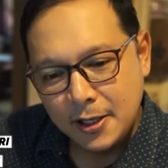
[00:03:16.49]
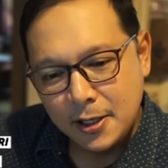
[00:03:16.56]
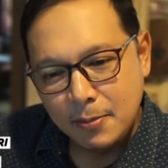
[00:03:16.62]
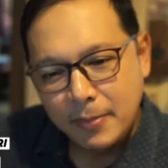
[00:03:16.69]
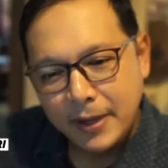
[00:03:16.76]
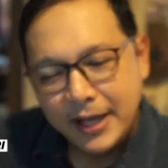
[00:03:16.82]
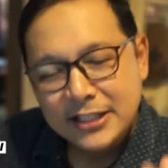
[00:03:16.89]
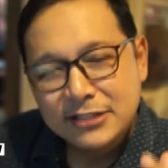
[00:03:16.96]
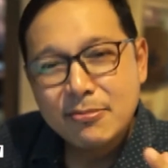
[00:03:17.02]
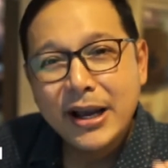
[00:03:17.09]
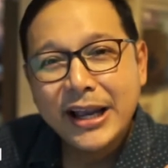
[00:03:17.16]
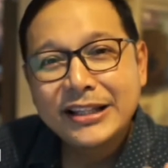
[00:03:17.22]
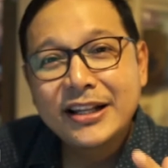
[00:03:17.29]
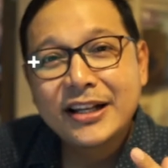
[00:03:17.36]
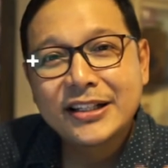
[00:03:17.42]
Mereka
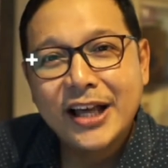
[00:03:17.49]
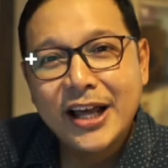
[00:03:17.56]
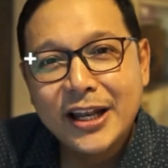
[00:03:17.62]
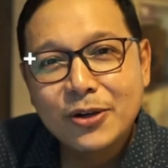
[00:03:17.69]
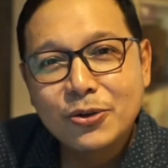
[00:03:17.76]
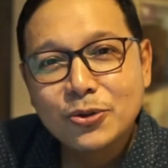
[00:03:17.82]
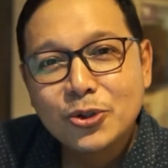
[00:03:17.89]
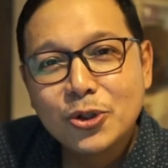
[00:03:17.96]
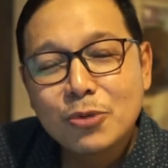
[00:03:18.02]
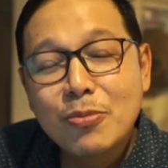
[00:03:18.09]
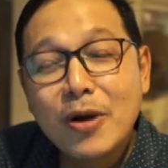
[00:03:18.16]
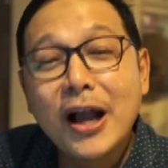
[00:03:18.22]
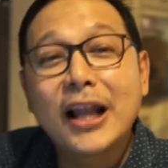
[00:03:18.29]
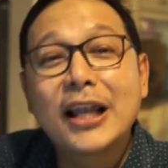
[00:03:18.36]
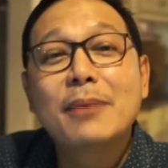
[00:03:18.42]
semakin tertarik untuk
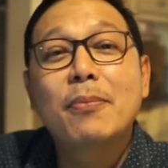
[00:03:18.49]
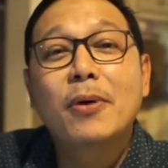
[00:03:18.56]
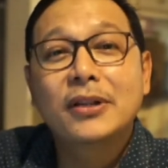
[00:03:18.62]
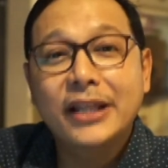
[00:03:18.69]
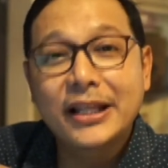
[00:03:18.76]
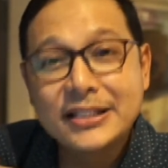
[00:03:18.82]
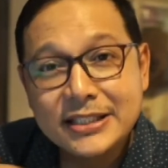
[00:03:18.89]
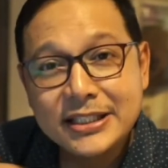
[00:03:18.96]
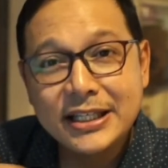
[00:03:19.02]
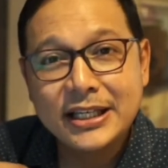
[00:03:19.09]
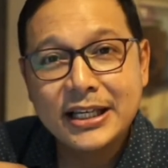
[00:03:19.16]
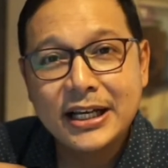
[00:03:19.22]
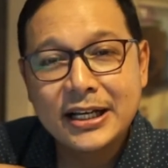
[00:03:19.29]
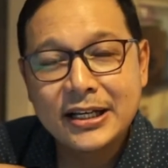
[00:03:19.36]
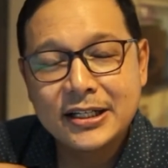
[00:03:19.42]
menggali potensi
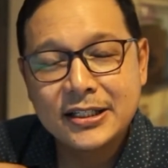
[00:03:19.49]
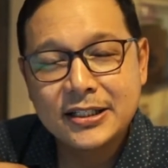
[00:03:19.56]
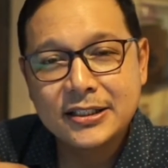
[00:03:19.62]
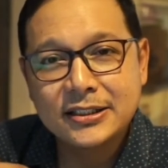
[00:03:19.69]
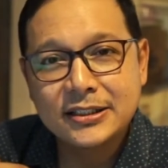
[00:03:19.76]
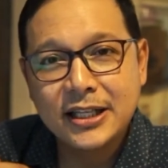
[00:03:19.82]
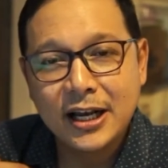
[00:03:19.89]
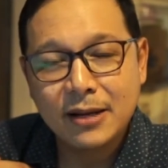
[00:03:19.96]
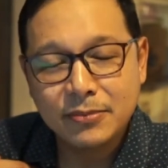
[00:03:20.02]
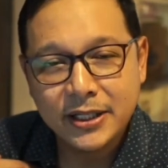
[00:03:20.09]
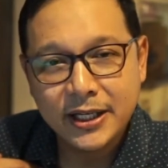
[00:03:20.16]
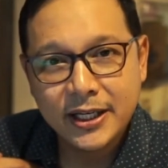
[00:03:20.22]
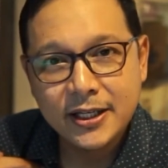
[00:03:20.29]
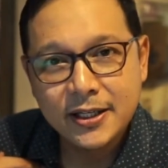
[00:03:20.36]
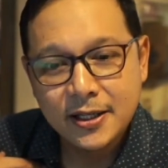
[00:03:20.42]
ke dalam
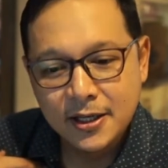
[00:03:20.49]
diri.